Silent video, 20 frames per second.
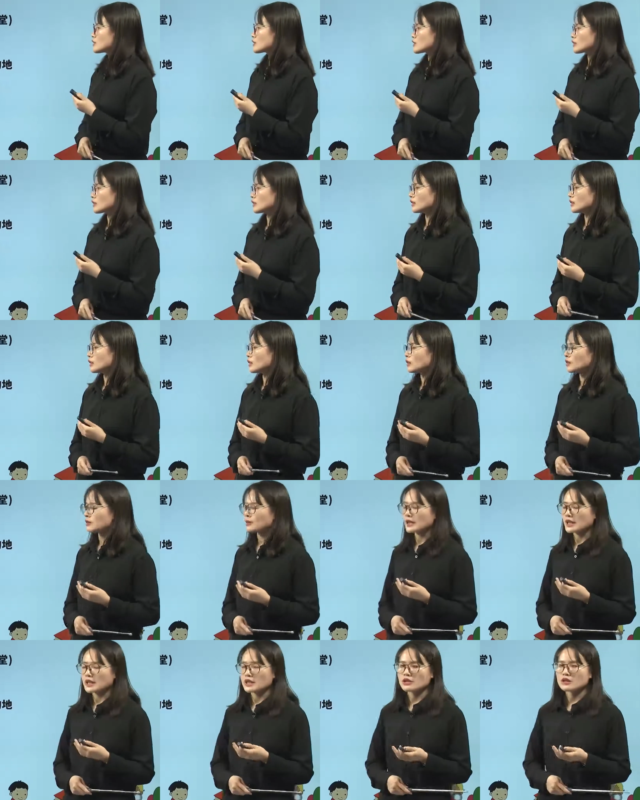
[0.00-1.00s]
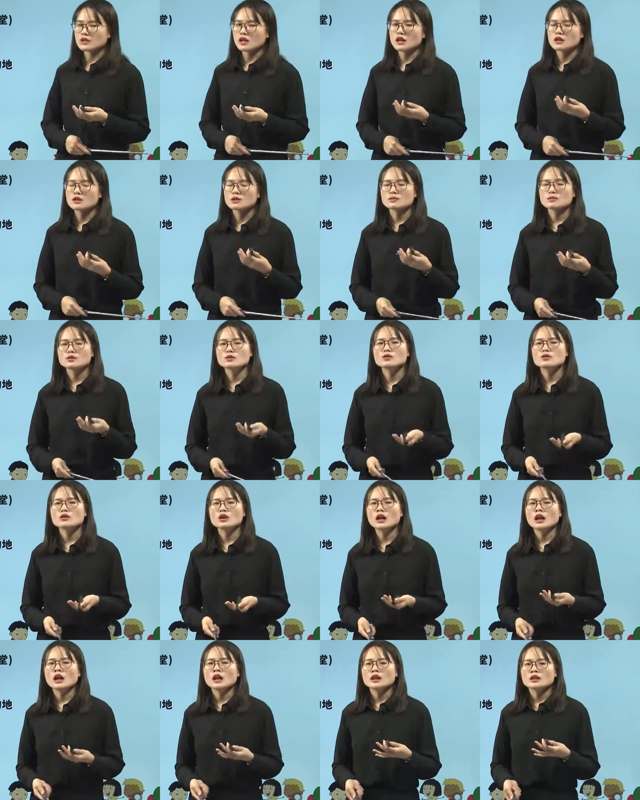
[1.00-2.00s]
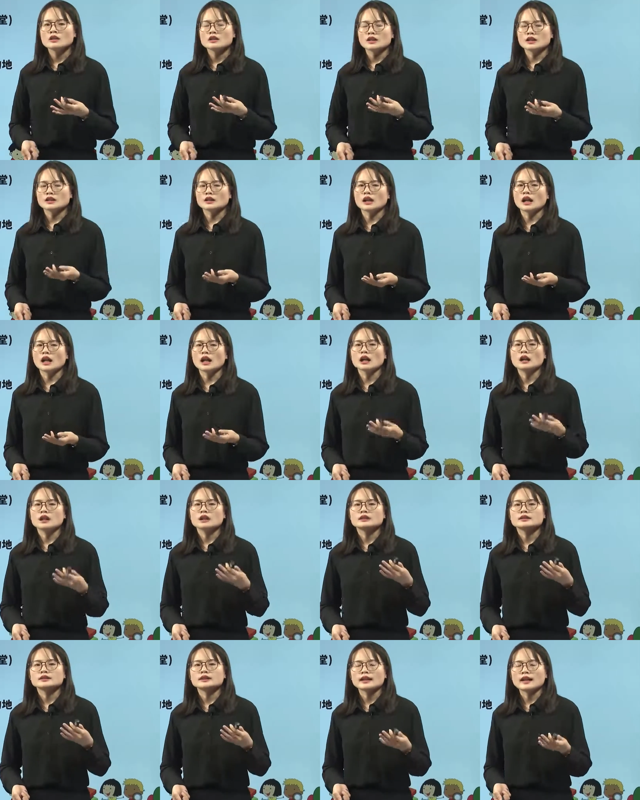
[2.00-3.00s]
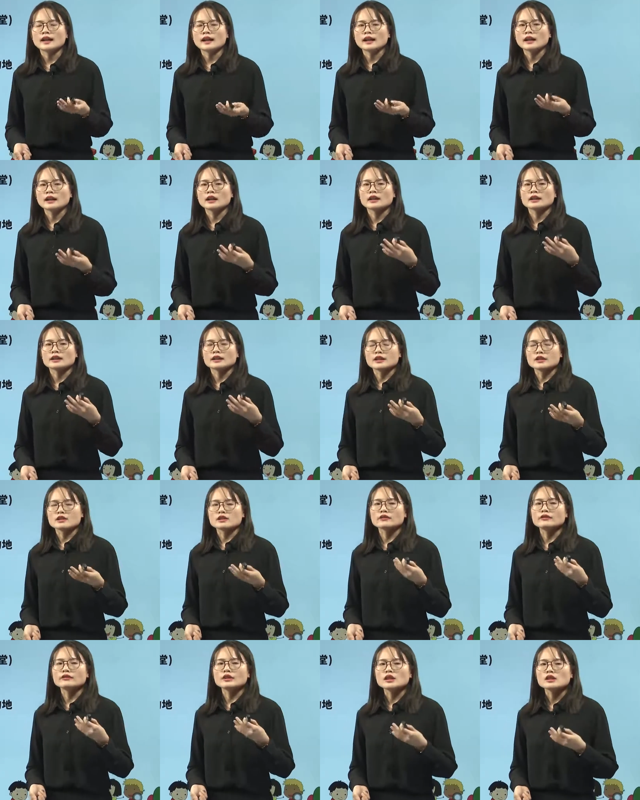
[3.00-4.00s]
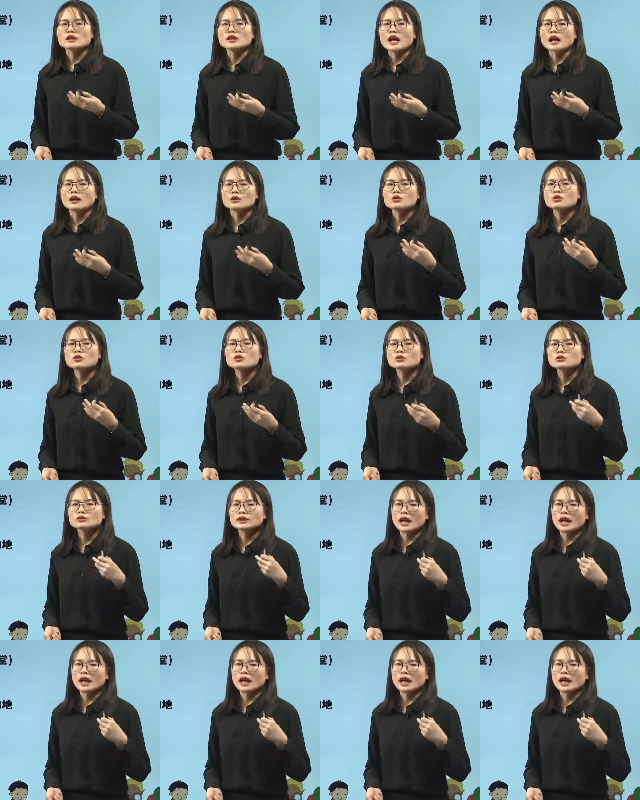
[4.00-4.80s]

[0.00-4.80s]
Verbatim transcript: 这个位置，是不是说这个殿也是非常重